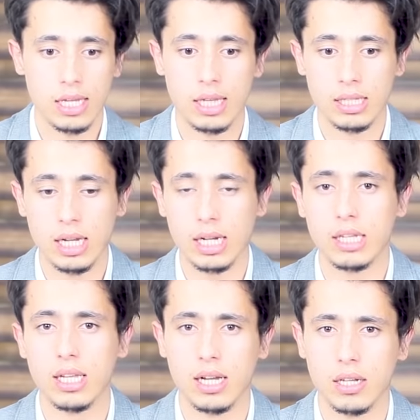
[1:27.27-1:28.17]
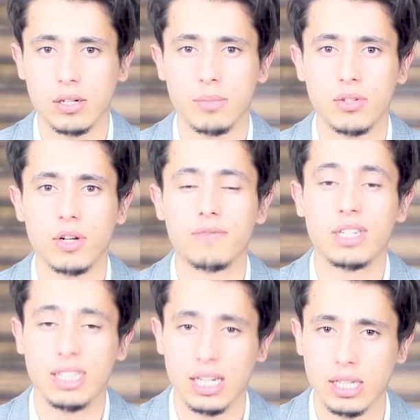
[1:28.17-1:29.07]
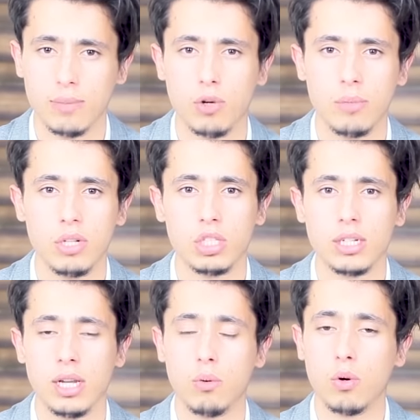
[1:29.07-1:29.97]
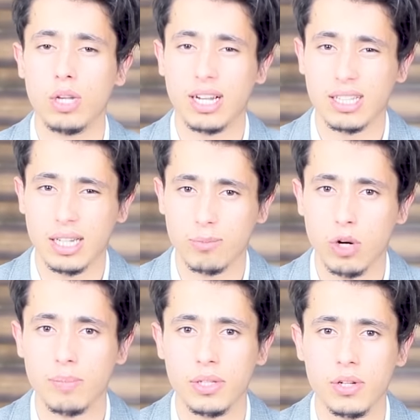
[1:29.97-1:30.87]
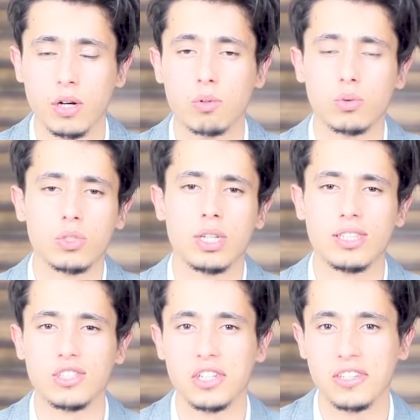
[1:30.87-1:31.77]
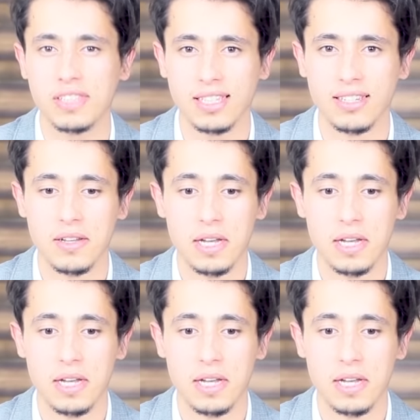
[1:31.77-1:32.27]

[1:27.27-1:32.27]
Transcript: إذا دخل, دخل رمضان فتحت أبواب الجنة وغلقت أبواب النار وسلسلة الشياطين